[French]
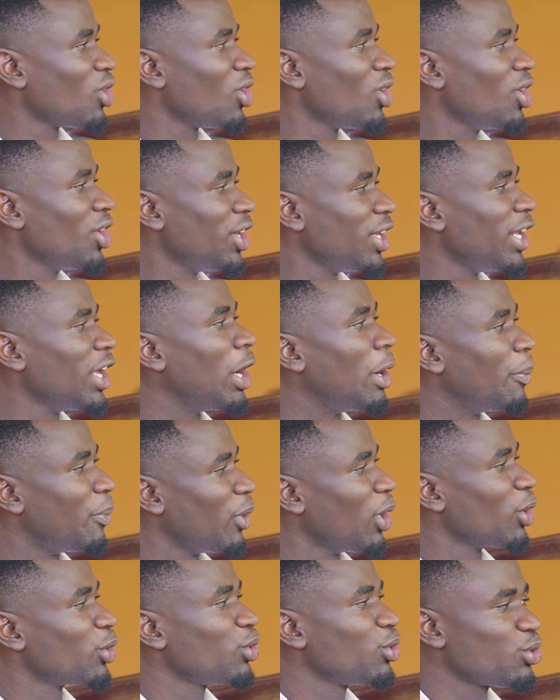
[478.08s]
qu'il est en
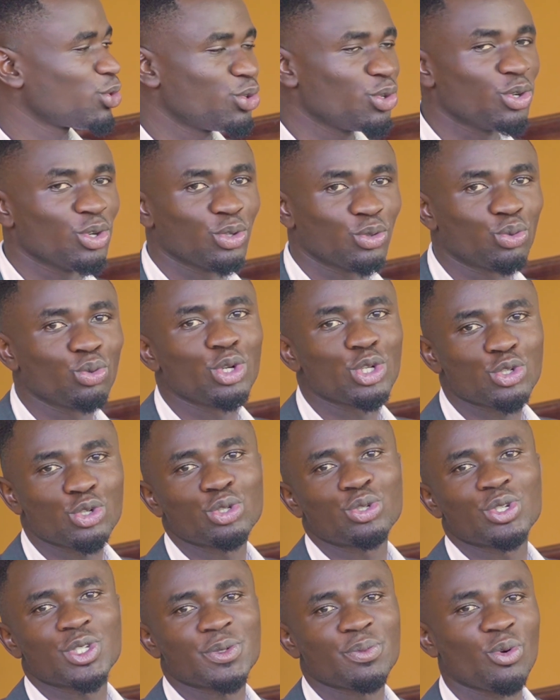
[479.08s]
plein cœur de tous
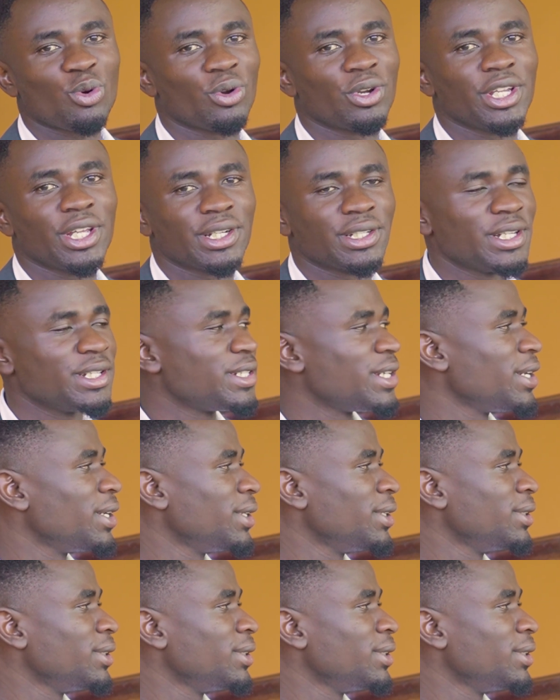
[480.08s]
les autres sports en RDC.